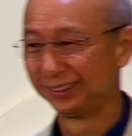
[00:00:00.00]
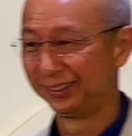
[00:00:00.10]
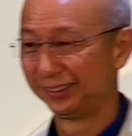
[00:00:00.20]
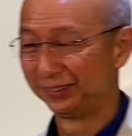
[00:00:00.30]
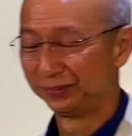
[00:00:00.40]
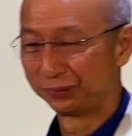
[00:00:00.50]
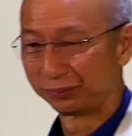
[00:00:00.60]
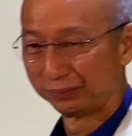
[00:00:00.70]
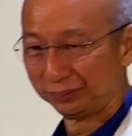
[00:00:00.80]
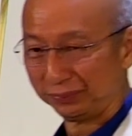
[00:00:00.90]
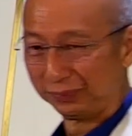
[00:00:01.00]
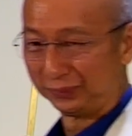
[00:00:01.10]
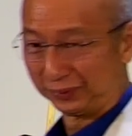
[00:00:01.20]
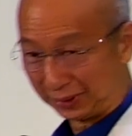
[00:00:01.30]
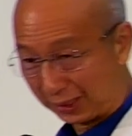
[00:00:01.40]
So kung kaya mong
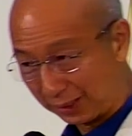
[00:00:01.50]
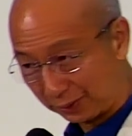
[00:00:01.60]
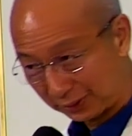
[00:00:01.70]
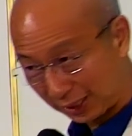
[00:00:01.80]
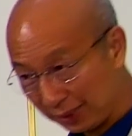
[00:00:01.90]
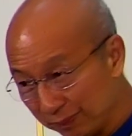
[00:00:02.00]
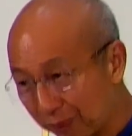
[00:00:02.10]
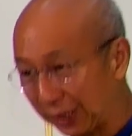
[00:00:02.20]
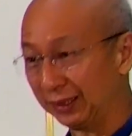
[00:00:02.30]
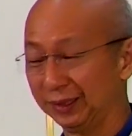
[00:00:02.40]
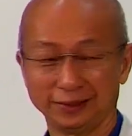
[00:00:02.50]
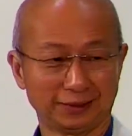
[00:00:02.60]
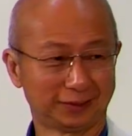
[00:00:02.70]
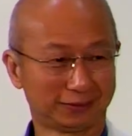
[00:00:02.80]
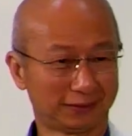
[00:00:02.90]
magpigil sa
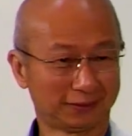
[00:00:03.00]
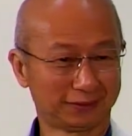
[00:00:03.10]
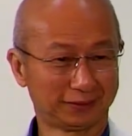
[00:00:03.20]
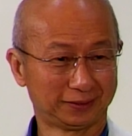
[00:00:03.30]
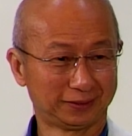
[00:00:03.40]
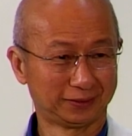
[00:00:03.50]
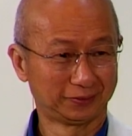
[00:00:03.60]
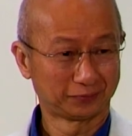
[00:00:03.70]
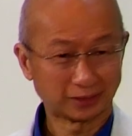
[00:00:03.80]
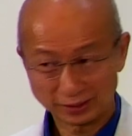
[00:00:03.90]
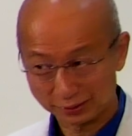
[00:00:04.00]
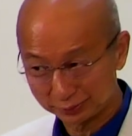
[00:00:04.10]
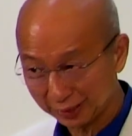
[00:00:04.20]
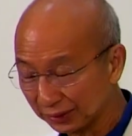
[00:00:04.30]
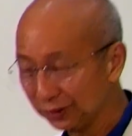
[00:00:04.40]
sarili, yeah,
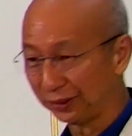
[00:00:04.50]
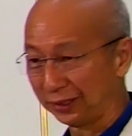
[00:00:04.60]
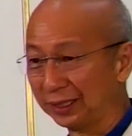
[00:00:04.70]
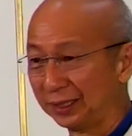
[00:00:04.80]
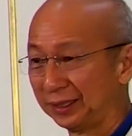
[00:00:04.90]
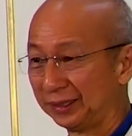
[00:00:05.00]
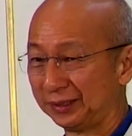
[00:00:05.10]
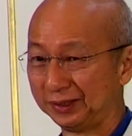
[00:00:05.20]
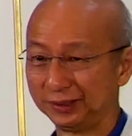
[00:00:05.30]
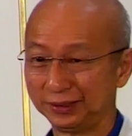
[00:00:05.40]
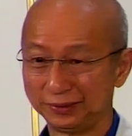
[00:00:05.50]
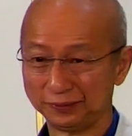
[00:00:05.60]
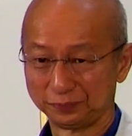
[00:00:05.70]
at magpakumbaba,